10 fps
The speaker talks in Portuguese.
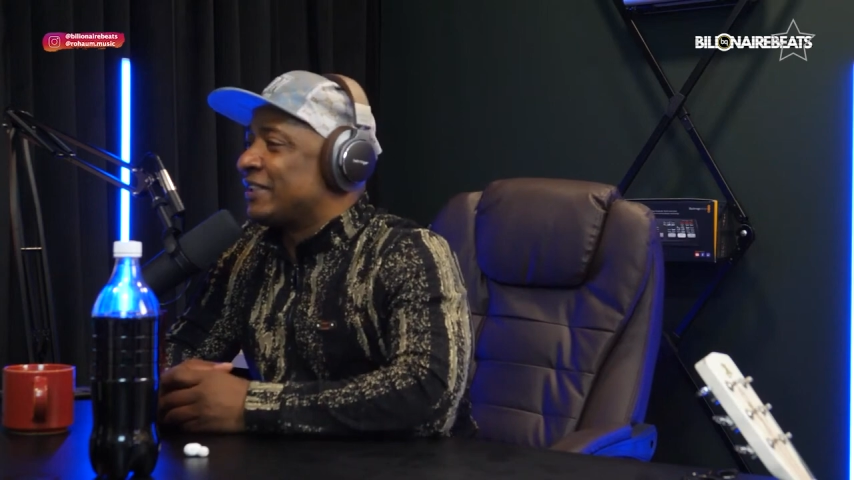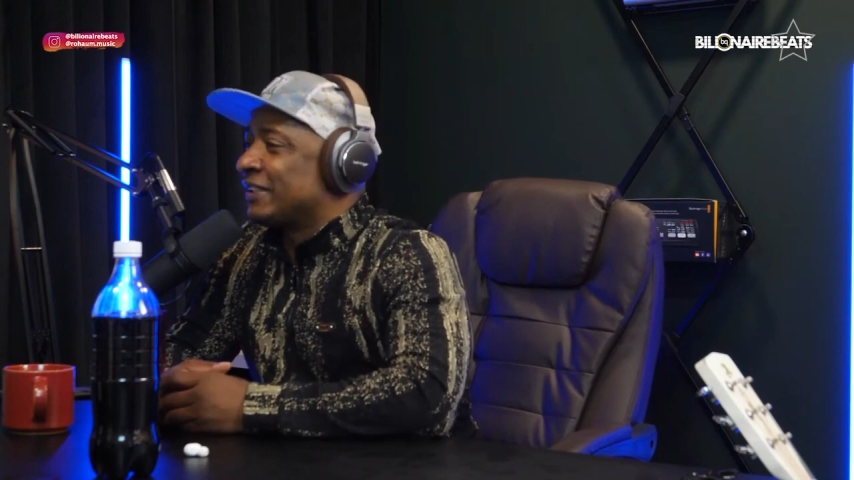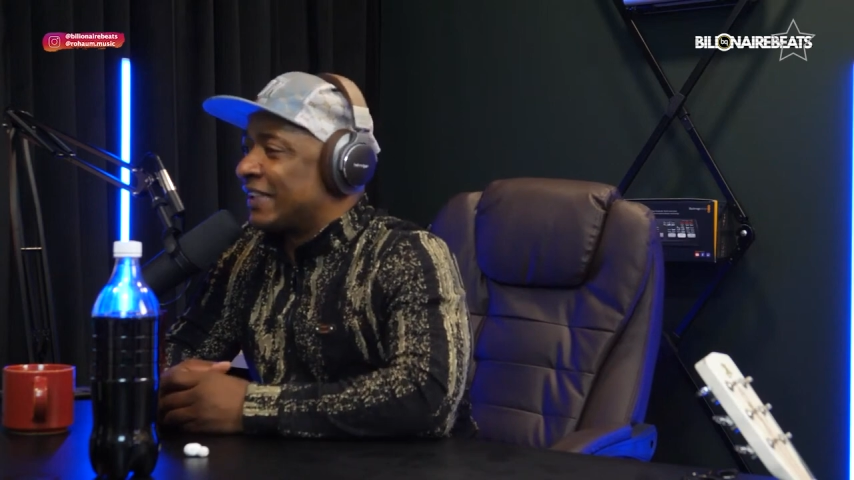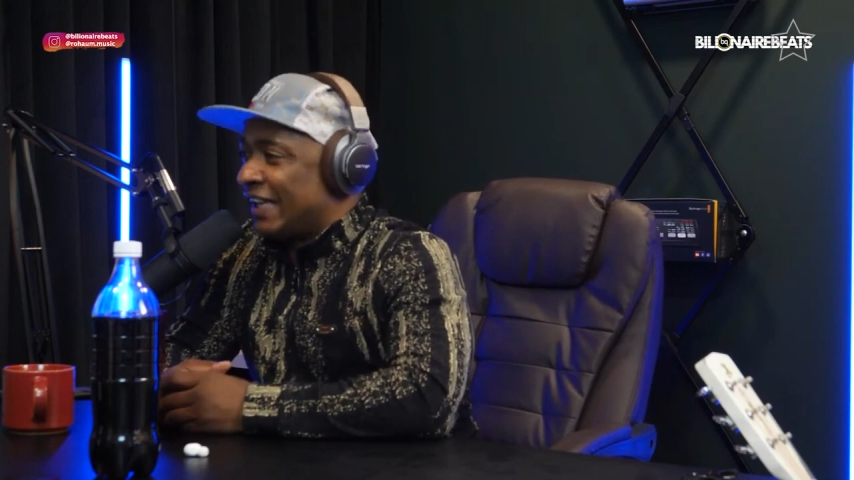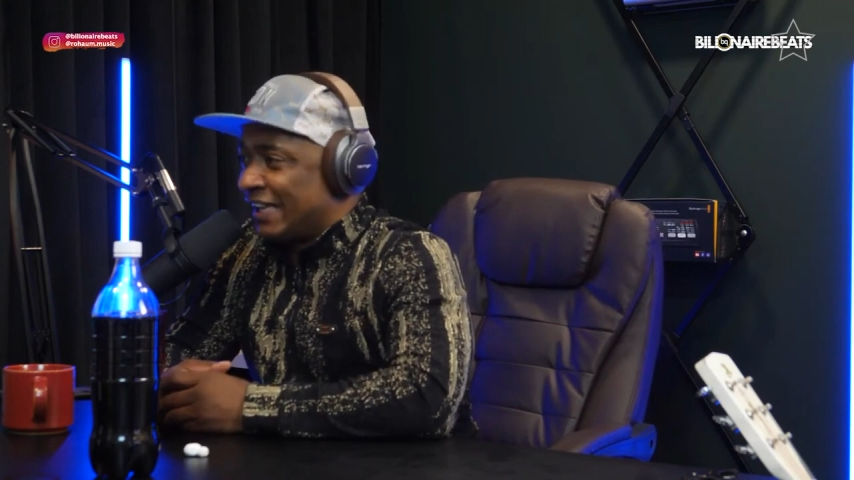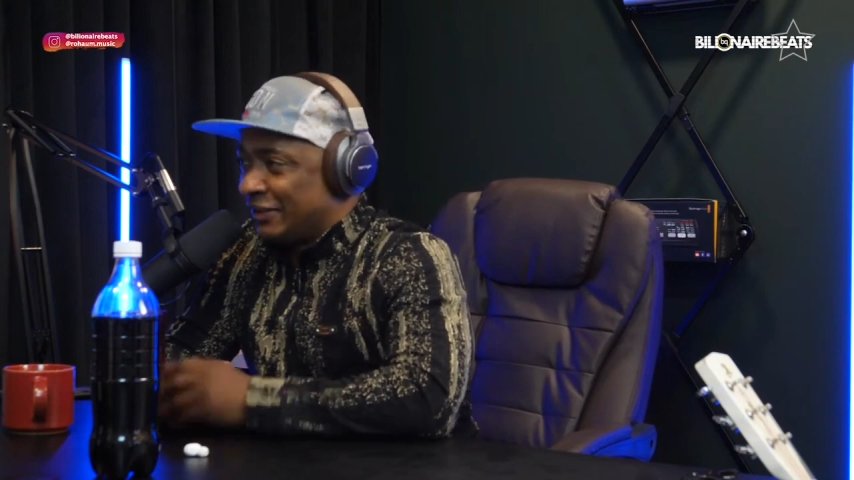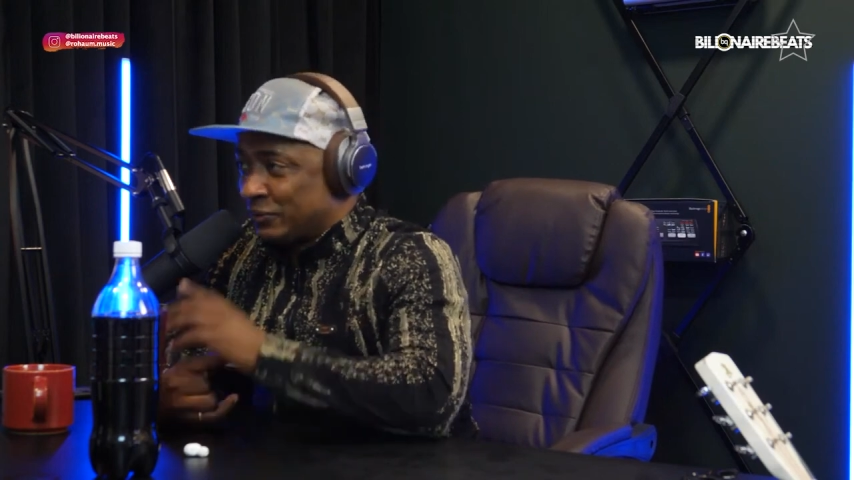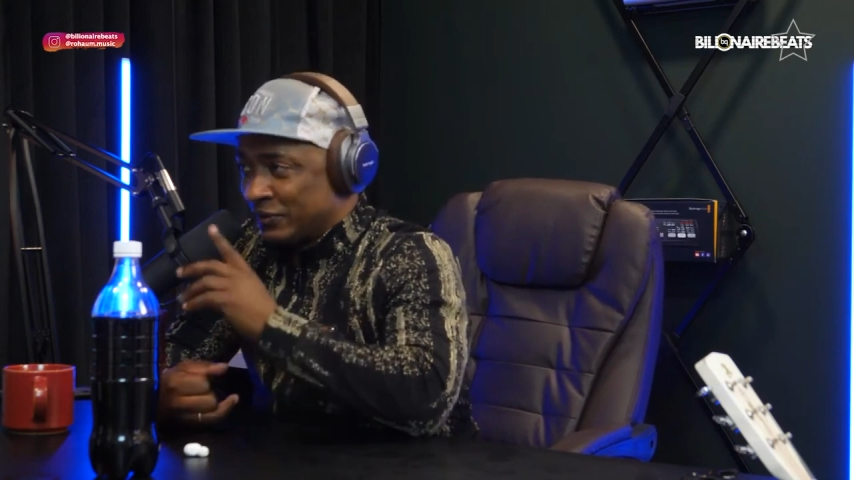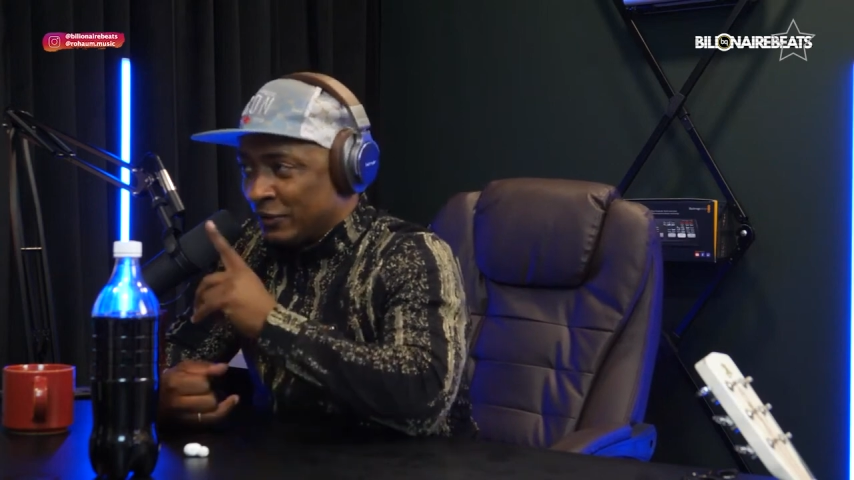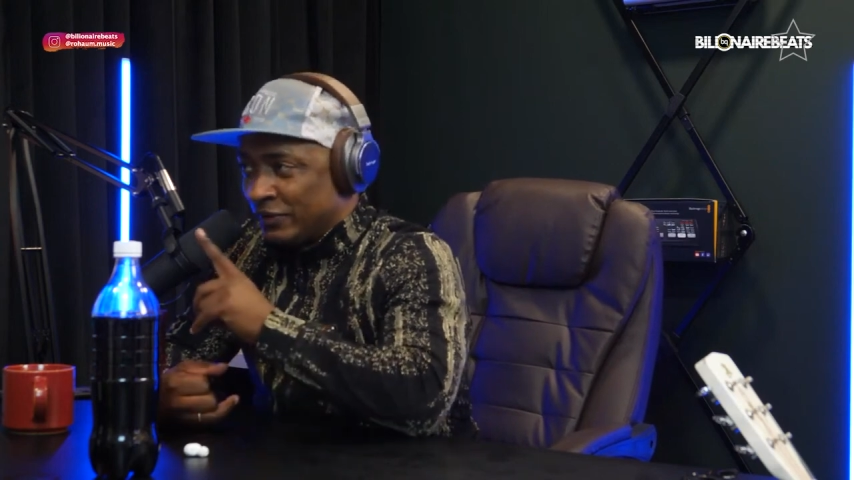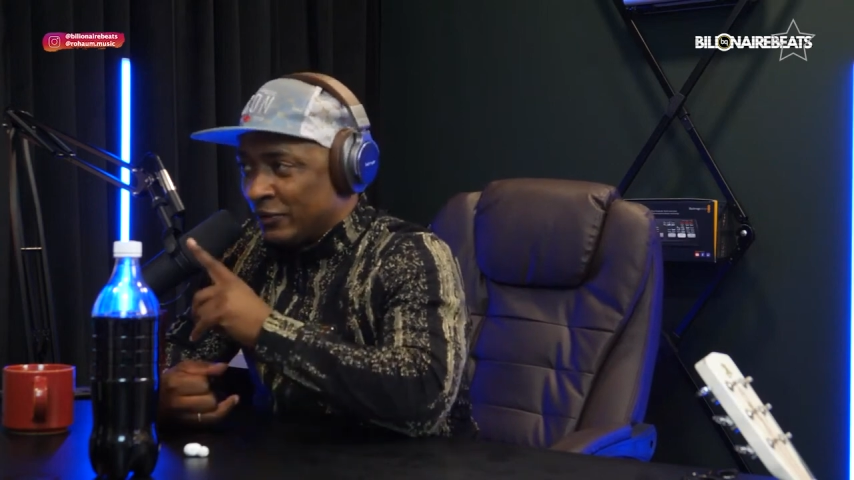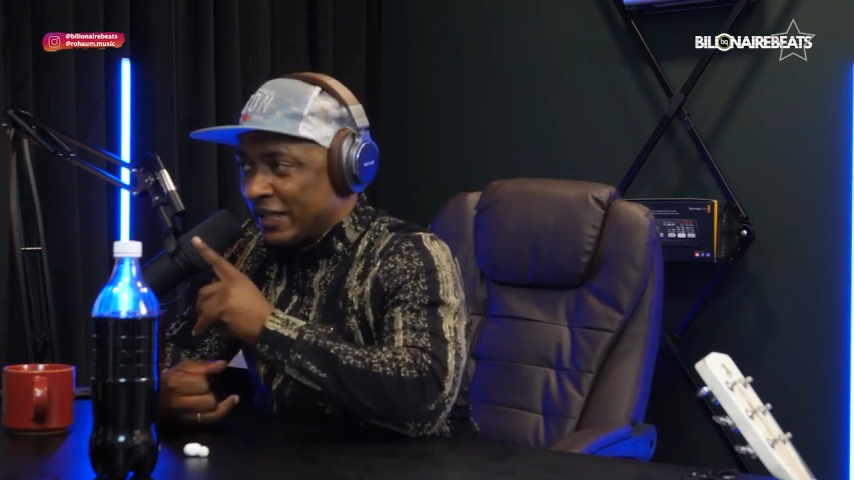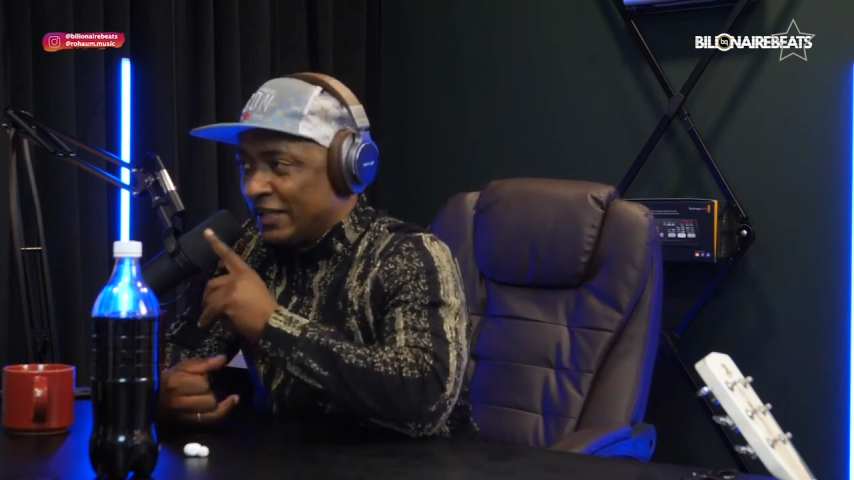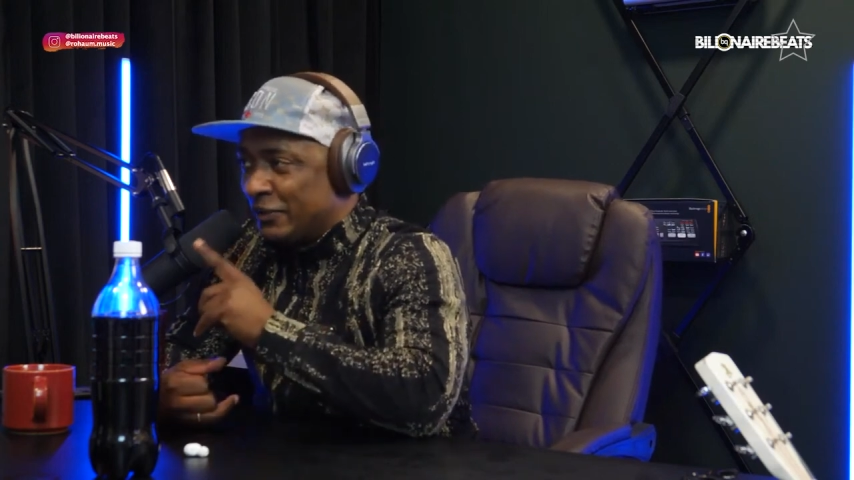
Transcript: tanto talento, não, não que ele